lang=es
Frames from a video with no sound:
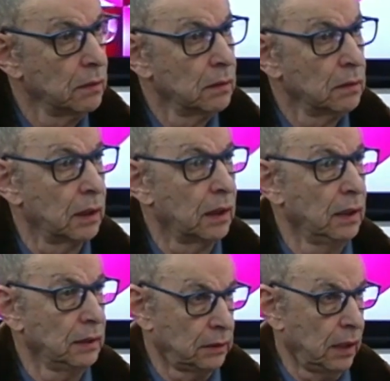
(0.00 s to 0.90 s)
de que el
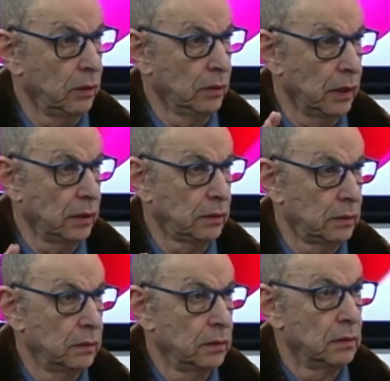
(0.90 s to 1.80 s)
Estado es
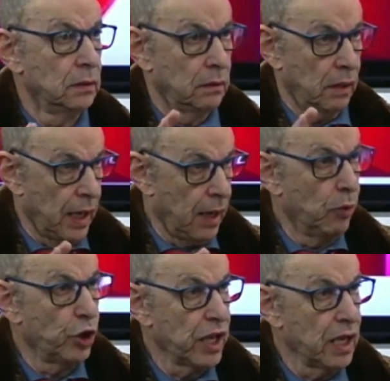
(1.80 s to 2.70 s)

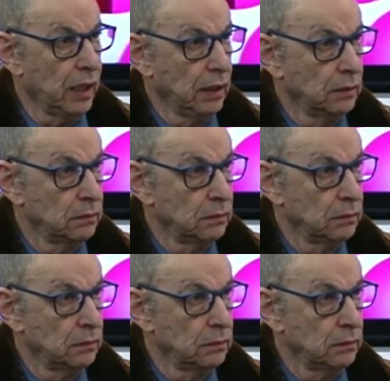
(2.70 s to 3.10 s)
hegemonía